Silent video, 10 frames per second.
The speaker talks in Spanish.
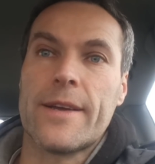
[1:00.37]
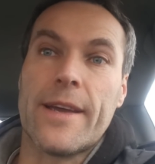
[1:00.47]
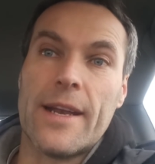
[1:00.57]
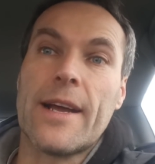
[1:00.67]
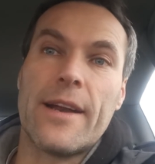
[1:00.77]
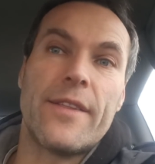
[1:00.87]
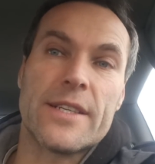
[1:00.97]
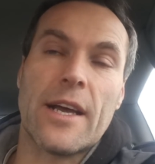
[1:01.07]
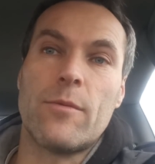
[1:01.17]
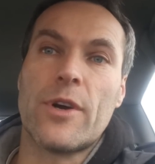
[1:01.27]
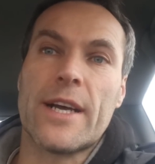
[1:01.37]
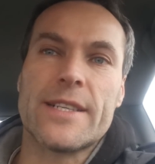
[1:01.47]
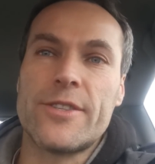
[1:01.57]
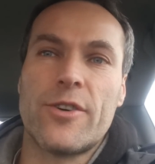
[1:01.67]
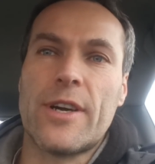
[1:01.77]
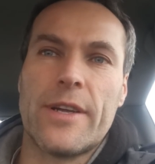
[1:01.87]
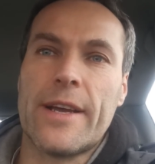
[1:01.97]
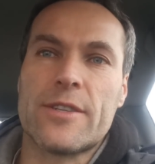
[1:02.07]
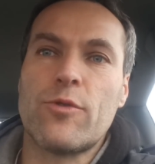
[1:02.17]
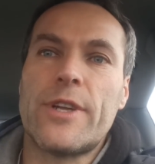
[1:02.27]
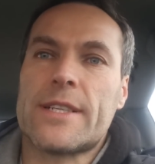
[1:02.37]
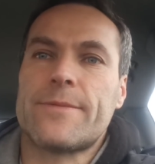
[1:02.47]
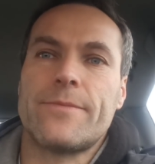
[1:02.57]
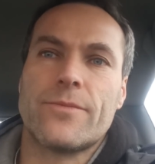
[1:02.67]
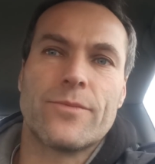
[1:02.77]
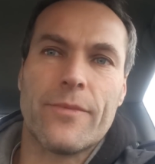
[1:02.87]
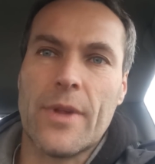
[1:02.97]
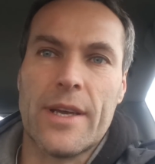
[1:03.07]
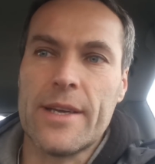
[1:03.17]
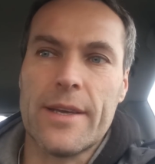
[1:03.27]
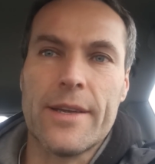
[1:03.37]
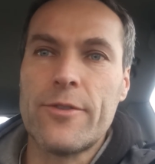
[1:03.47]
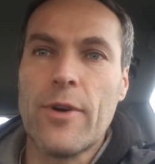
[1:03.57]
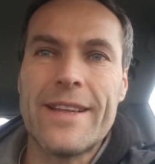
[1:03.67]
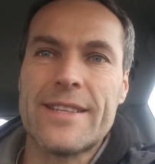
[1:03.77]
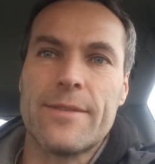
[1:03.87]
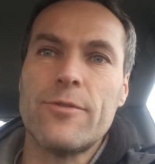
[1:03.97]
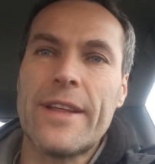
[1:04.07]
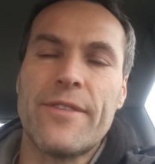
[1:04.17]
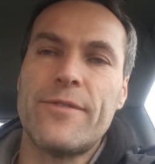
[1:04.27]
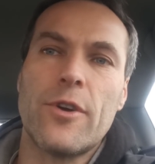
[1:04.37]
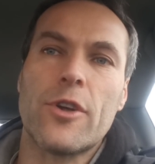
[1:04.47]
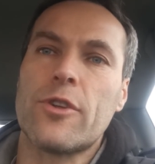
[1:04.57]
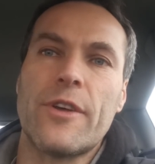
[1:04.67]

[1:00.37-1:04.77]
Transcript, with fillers: que él en Galicia está como en casa, y yo en Asturias eh, no, hay, no, hay, no noto